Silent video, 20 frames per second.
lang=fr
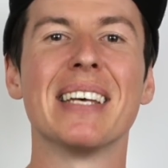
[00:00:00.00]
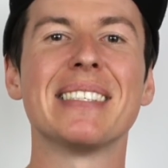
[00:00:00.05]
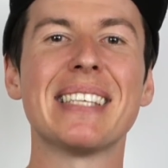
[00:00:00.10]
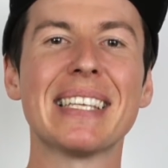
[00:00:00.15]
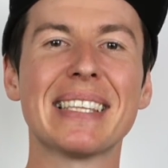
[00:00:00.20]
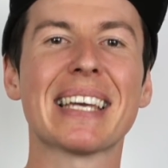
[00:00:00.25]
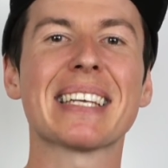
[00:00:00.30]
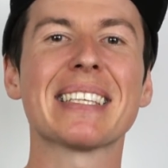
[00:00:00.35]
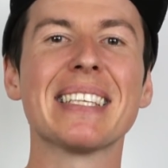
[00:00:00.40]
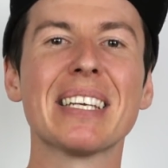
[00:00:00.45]

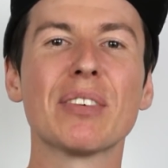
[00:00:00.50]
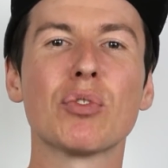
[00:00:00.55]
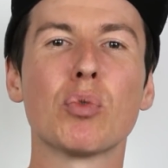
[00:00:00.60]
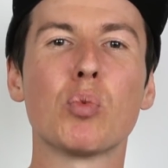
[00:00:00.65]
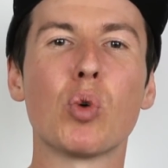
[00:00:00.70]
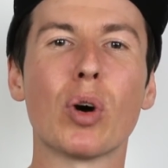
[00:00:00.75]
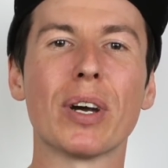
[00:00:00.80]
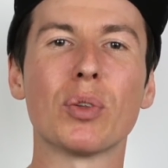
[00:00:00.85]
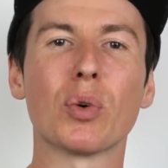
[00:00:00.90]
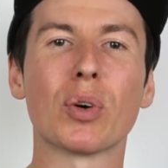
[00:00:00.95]
Ces techniques, vous
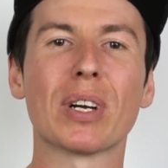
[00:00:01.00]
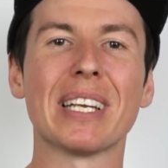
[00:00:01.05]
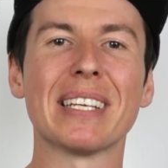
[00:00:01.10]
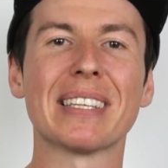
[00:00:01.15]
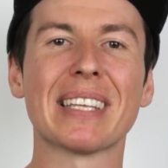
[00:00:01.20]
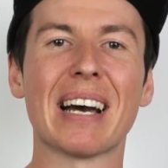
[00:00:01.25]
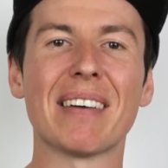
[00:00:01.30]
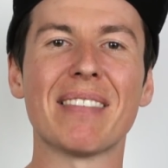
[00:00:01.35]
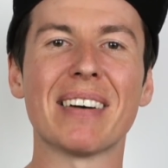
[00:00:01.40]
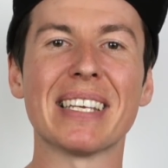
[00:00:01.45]
pourrez donc
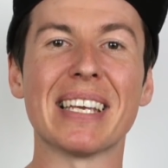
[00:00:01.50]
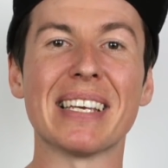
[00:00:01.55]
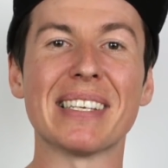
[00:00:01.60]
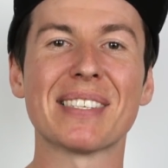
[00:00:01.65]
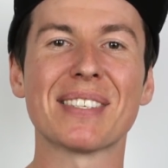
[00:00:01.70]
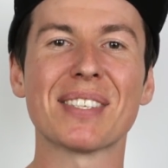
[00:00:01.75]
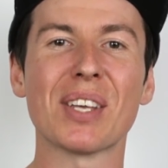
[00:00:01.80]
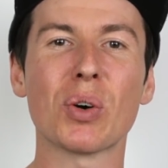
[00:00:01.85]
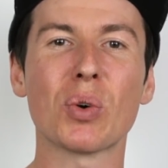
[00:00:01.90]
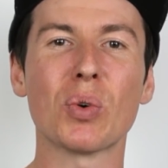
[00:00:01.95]
les travailler
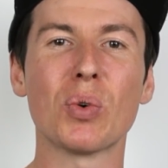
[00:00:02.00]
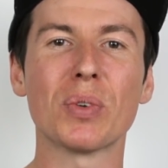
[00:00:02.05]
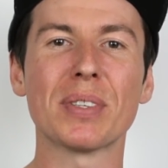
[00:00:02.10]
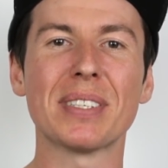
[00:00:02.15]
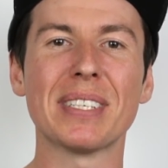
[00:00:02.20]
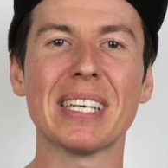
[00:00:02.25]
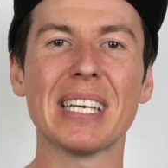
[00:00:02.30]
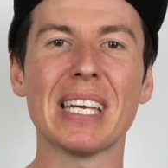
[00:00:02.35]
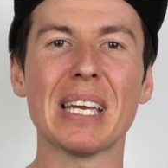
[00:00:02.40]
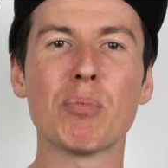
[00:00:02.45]
sans
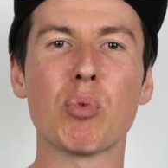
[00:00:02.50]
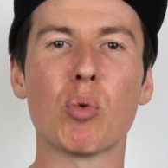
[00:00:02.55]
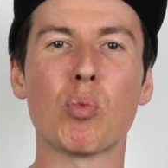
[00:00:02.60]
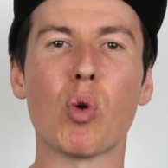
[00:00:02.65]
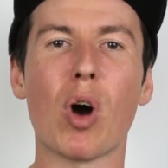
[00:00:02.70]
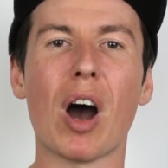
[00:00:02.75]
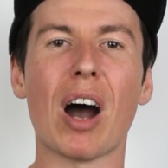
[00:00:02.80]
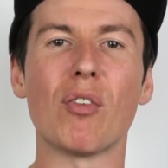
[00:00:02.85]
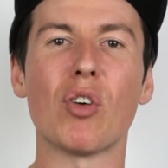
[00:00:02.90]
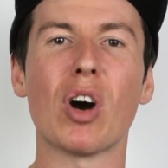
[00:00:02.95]
compter pour
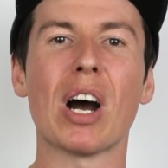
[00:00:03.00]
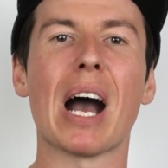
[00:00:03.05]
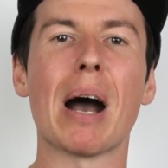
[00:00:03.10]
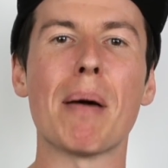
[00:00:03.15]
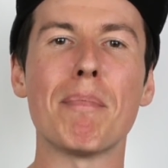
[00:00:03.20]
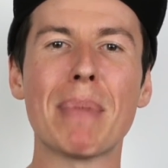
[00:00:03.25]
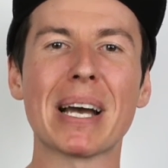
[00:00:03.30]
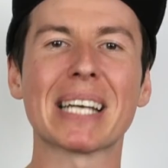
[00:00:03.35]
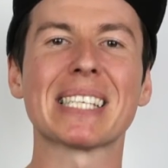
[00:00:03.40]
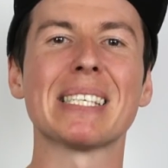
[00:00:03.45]
pouvoir
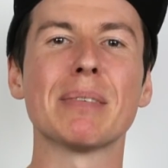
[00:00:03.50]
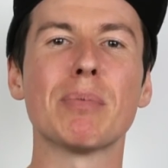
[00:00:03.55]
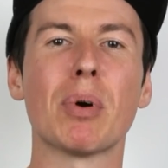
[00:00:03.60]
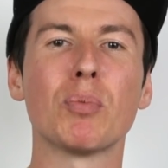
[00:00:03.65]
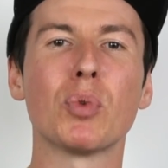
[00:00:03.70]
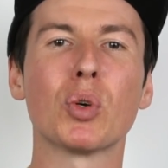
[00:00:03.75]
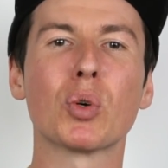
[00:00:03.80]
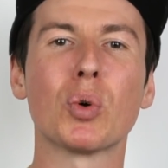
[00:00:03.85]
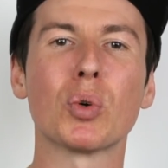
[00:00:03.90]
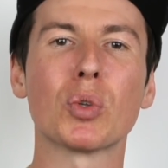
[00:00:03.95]
avoir un
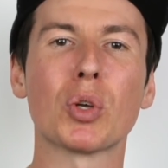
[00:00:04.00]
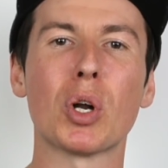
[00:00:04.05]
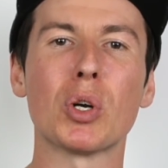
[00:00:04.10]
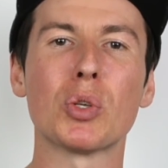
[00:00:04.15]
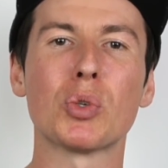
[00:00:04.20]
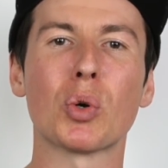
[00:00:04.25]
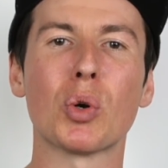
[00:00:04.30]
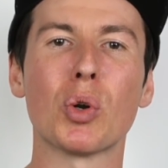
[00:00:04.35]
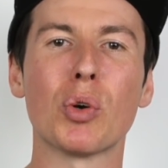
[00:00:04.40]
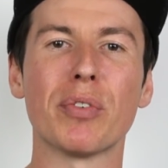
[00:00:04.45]
maximum de
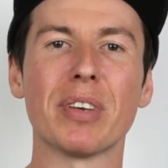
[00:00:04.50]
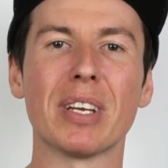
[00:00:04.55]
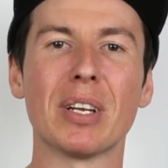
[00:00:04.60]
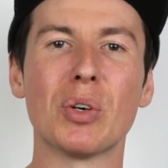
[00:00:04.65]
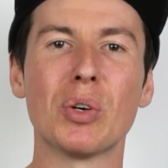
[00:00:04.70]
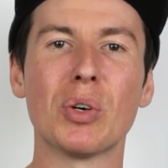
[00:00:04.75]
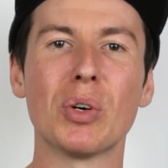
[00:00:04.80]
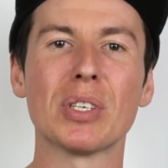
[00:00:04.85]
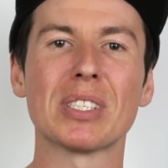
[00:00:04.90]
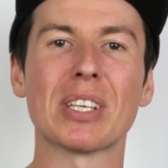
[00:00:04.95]
contrôle sur le
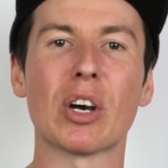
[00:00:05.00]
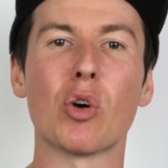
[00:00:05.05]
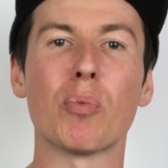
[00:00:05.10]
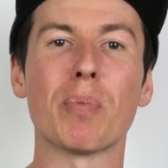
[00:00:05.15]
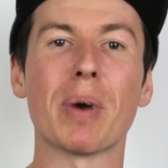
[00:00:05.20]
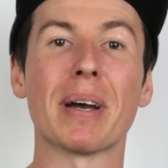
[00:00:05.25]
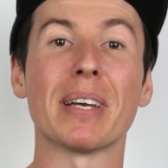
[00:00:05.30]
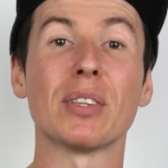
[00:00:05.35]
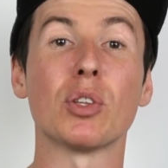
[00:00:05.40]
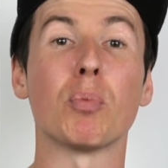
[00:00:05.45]
vélo, ça va vous
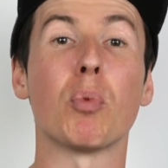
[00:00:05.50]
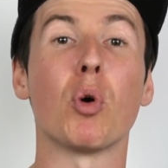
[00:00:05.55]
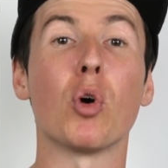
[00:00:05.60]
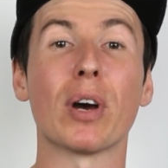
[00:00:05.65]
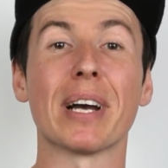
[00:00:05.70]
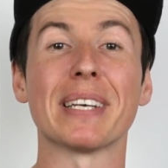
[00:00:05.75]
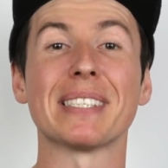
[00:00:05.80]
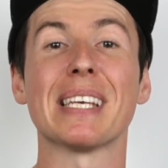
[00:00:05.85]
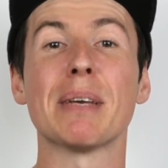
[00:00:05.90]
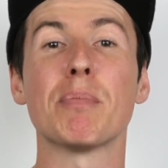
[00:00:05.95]
permettre de
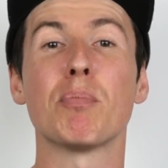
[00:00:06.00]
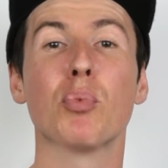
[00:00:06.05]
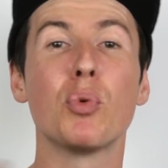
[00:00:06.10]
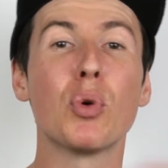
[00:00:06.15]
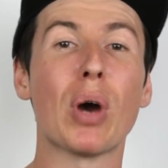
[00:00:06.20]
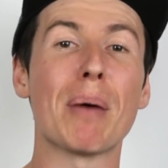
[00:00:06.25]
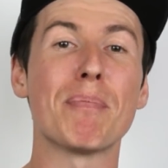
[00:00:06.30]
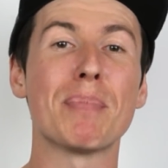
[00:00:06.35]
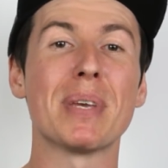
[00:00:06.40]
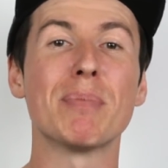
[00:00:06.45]
progresser
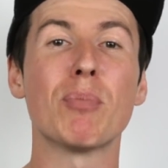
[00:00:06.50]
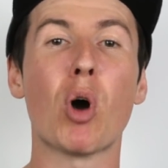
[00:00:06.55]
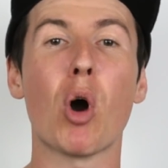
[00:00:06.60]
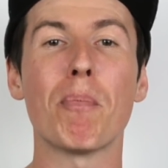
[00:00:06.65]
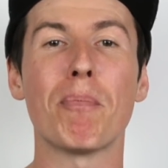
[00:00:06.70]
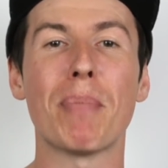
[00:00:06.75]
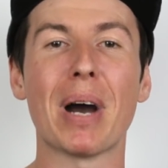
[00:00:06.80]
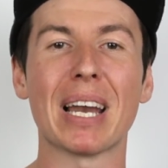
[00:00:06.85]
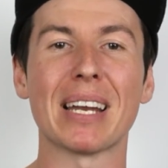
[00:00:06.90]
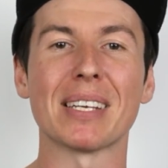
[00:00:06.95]
plus
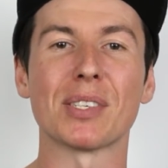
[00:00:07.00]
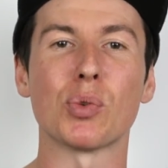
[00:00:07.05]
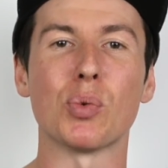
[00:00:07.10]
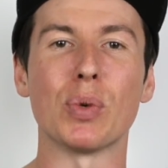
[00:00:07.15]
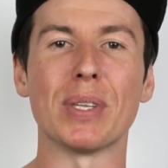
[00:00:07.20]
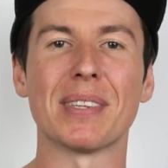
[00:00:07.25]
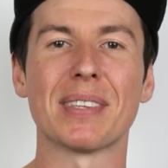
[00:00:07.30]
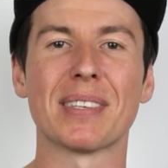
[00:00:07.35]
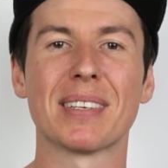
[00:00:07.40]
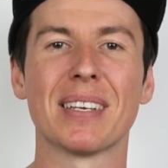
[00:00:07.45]
rapidement par la
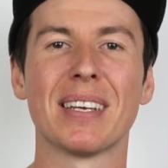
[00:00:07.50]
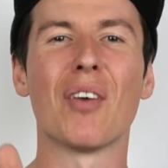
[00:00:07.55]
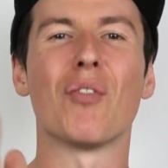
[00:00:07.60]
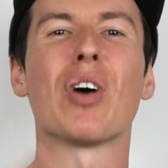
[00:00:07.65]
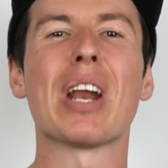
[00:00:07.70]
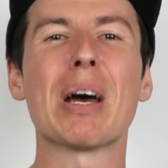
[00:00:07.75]
suite.